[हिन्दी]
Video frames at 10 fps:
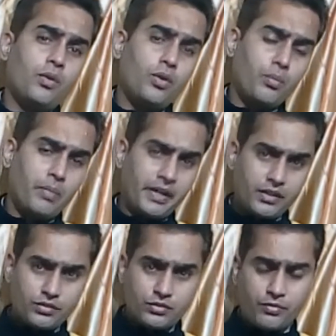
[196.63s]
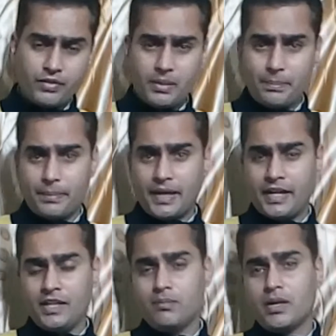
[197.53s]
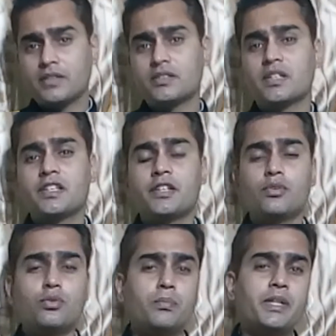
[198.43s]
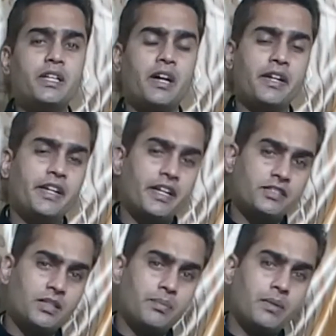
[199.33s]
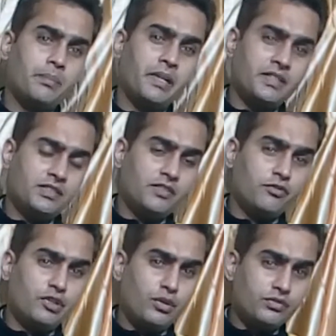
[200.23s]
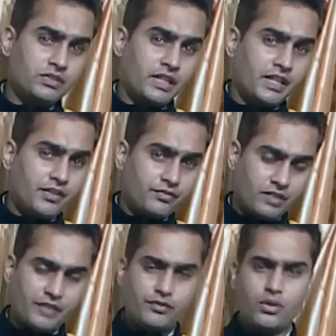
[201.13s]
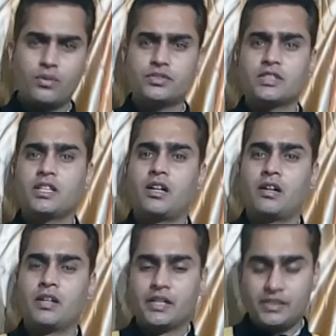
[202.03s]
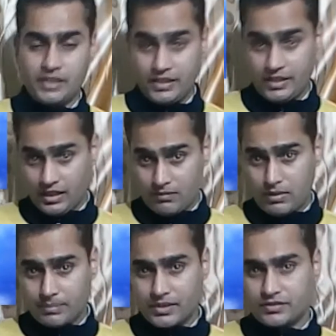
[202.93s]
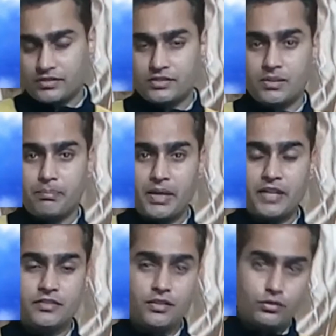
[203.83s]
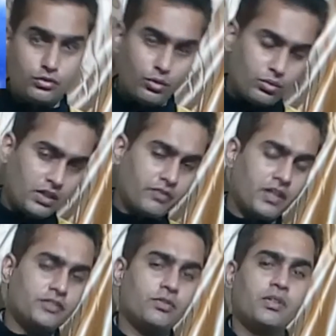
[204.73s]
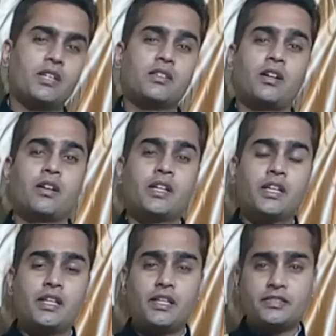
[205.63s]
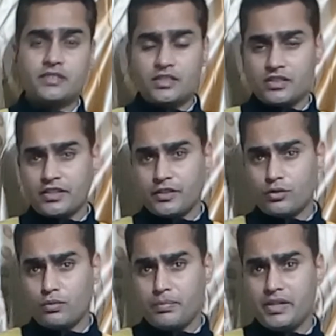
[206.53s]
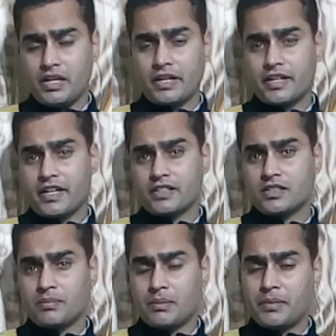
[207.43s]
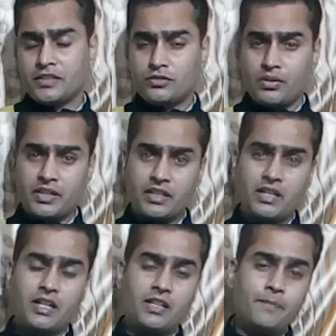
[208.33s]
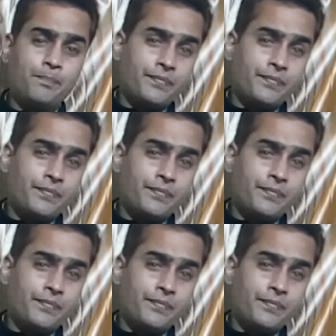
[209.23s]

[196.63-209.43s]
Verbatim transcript: और माइक्रोसॉफ्ट ने पहली बार 32 बिट आर्किटेक्चर पर बेस्ड विंडोज 95 को लॉन्च किया यानी अब आपका सिस्टम पहले से दोगुना फास्ट हो गया था इसके 32 बिट आर्किटेक्चर पर बेस्ड होने के कारण